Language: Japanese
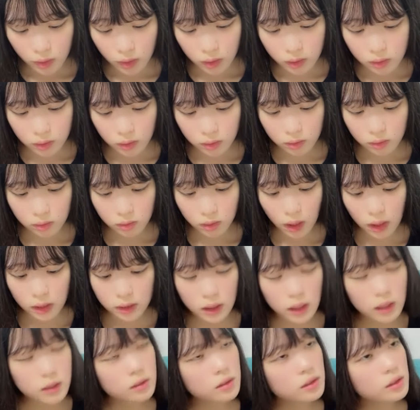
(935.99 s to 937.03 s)
確かそう
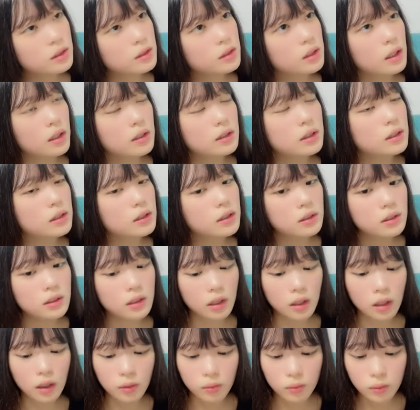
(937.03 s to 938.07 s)
最終審査か二審
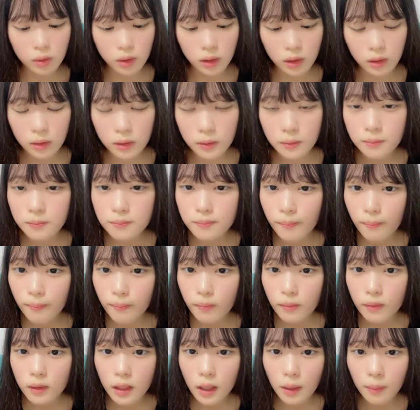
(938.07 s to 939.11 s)
査かの時に
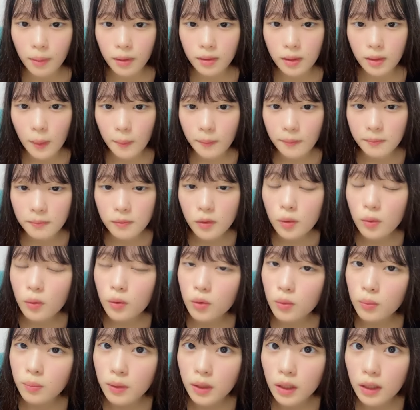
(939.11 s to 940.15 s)
食べたお
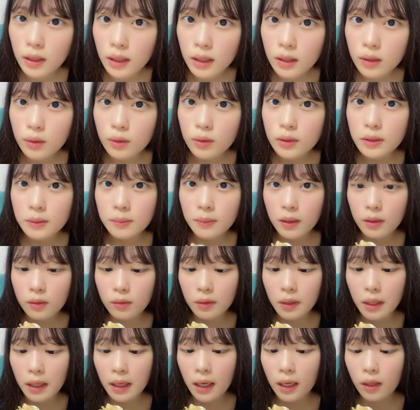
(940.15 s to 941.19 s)
好み焼き広島
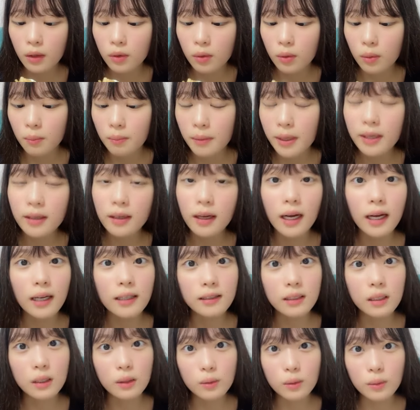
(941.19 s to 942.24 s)
のはあの麺が
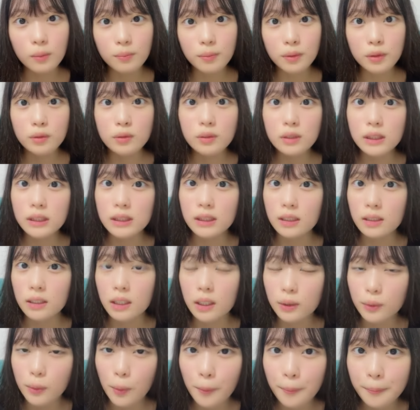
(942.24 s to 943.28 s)
入ってるのびっくりした
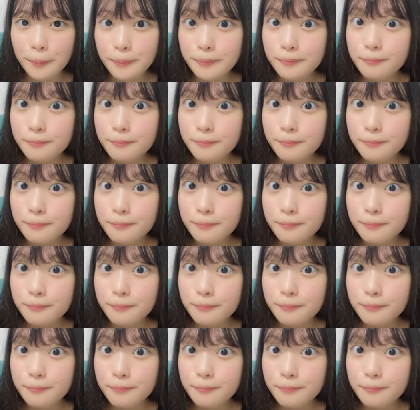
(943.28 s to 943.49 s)
最初うんっ